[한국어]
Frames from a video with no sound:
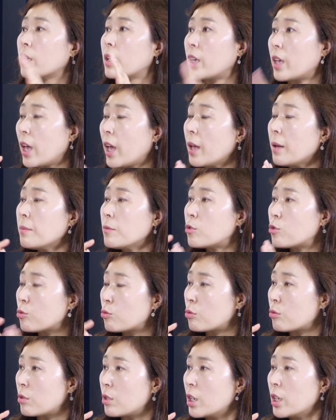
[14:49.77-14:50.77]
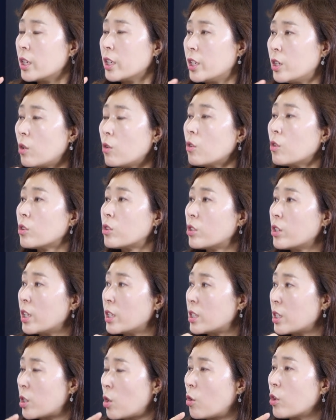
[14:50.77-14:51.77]
게임 주주 이런 것들이
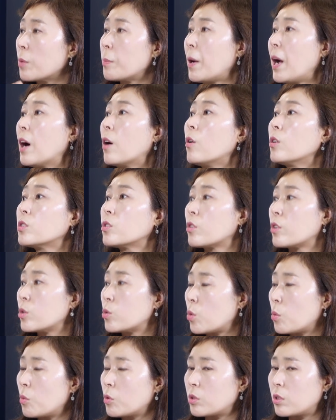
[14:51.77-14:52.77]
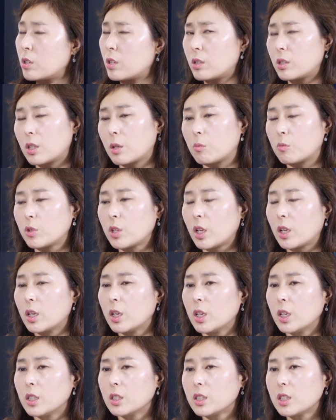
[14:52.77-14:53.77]
이제 경기 방어적인 종목들이기 때문에
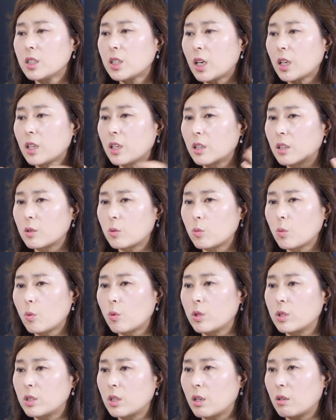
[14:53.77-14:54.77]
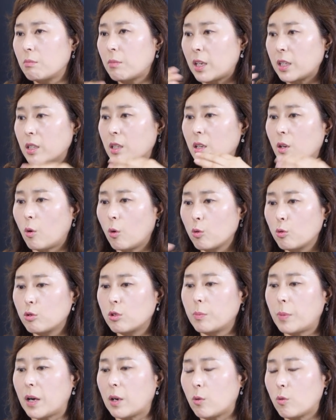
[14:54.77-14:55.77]
시장이 또 이제 만약에 얼굴을
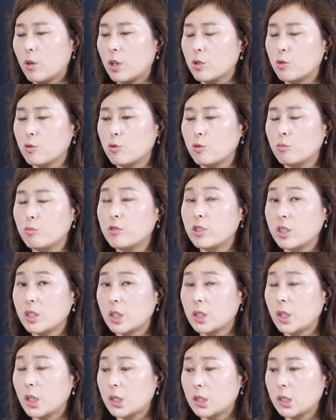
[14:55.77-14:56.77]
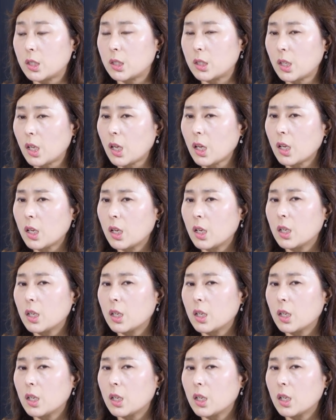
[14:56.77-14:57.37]
바꿔가지고 움직이게 됐을 때